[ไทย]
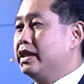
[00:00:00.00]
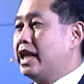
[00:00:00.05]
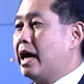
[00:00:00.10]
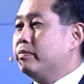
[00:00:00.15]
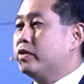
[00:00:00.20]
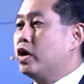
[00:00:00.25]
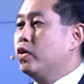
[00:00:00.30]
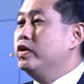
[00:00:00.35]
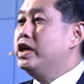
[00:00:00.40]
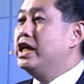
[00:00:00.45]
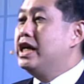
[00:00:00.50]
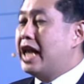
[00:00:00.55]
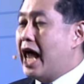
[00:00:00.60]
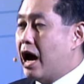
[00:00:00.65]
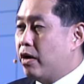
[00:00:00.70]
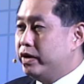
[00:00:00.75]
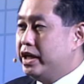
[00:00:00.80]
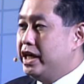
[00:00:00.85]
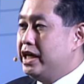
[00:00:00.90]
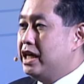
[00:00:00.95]
นำเทคโนโลยีเหล่า
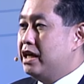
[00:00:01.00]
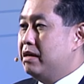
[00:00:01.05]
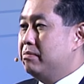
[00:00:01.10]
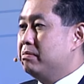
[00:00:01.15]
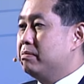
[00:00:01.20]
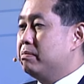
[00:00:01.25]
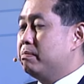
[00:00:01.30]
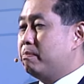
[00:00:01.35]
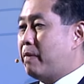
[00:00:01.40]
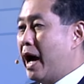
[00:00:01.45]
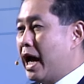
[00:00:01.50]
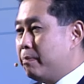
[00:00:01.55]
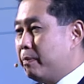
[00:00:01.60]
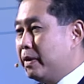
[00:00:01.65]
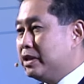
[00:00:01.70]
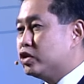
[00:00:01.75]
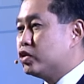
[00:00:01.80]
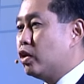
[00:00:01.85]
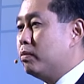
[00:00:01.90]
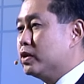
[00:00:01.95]
นี้ไปเป็
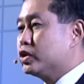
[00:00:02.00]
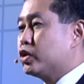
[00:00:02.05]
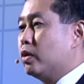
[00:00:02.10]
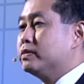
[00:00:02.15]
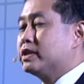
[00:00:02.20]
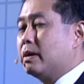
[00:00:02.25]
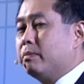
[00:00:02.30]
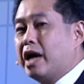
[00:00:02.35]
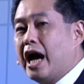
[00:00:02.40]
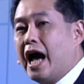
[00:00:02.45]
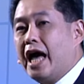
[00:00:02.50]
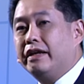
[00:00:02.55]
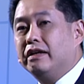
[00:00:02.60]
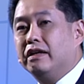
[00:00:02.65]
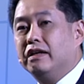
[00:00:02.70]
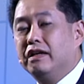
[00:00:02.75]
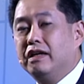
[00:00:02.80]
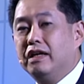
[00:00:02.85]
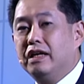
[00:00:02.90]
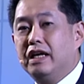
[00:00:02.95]
นส่วนผสมสำคัญ
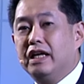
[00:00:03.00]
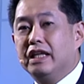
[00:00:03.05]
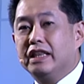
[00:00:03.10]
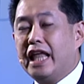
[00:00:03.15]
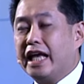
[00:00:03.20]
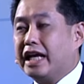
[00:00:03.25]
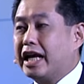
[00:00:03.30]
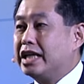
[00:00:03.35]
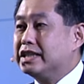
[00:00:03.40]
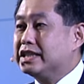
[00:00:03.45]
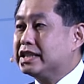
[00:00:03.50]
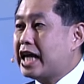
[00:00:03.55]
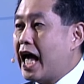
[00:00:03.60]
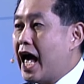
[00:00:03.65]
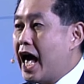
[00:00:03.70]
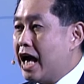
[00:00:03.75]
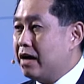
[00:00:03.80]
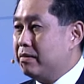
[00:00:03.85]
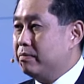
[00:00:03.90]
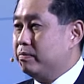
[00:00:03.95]
ในการส
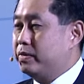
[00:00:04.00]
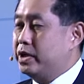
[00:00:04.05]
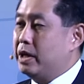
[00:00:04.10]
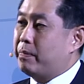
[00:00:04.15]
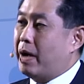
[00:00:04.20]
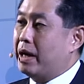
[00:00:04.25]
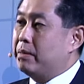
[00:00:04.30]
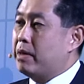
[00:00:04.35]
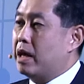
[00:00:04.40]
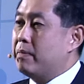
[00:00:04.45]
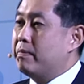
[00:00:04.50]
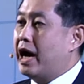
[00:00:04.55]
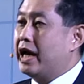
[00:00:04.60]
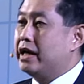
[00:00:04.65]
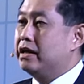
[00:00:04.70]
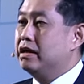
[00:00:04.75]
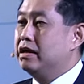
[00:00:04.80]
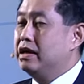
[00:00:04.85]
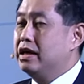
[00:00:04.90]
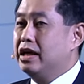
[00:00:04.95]
ร้างผลิตภัณฑ์ให
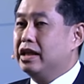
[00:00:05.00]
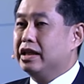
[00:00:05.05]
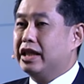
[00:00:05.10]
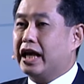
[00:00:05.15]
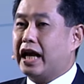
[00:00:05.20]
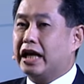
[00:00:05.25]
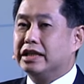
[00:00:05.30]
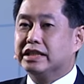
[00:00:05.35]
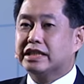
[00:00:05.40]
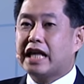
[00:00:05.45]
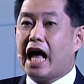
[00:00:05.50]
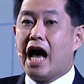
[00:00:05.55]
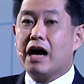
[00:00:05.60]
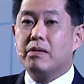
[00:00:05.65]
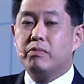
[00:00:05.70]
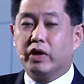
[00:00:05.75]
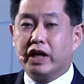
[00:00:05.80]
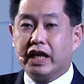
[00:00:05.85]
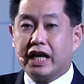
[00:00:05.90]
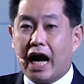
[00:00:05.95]
ม่ๆในการสร้าง
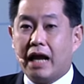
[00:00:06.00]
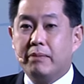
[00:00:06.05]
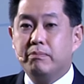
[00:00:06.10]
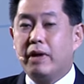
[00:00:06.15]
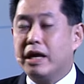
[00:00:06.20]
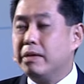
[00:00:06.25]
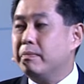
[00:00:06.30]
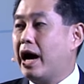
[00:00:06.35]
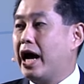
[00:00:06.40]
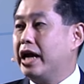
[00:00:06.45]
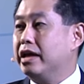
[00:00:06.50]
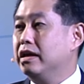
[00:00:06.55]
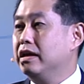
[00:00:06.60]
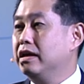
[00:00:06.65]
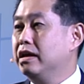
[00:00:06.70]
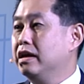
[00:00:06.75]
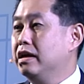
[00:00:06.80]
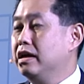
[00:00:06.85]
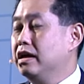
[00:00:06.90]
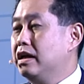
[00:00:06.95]
บริการให
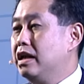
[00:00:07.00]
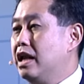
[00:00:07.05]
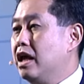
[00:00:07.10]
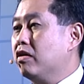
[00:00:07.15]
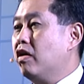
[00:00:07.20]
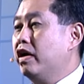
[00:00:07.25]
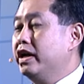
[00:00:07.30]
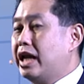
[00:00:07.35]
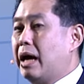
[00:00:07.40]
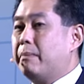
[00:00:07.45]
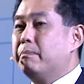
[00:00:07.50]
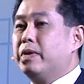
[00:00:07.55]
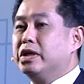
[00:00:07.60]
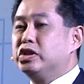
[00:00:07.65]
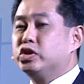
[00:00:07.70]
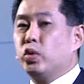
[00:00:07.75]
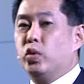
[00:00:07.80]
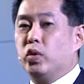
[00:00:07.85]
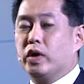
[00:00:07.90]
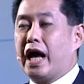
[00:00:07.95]
ม่ๆแล้วก็นำไป
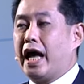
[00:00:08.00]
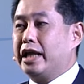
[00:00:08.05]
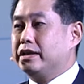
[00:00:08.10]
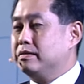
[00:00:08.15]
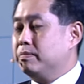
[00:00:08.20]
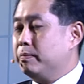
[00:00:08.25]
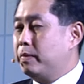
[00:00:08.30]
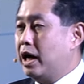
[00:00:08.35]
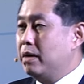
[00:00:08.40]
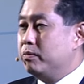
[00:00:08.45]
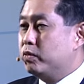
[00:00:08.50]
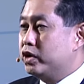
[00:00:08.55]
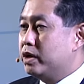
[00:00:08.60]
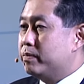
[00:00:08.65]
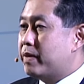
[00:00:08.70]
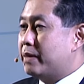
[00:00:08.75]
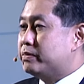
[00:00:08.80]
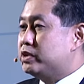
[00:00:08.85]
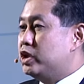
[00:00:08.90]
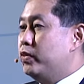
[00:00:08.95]
สู่การเพิ่มคุณ
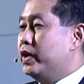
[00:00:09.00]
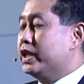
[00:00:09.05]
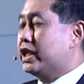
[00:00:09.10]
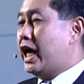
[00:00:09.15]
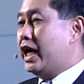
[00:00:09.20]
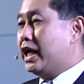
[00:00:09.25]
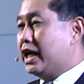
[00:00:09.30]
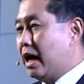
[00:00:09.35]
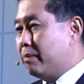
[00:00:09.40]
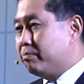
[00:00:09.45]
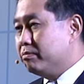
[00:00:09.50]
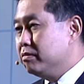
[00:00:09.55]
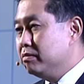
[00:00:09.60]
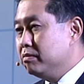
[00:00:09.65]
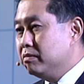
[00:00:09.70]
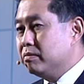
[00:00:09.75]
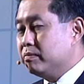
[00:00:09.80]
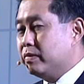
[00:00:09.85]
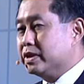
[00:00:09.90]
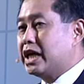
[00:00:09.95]
ภาพชีวิตให้กับ
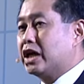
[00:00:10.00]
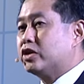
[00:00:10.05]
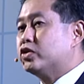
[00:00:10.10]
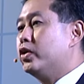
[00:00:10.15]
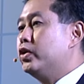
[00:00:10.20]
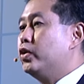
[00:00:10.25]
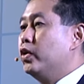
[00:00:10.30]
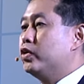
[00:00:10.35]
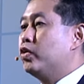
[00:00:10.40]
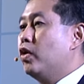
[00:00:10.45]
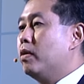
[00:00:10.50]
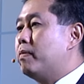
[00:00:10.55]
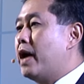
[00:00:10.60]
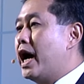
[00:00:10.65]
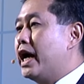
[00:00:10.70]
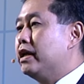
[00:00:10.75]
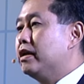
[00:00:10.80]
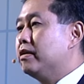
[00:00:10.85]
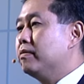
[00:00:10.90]
ประชาชนโดยทั่วไป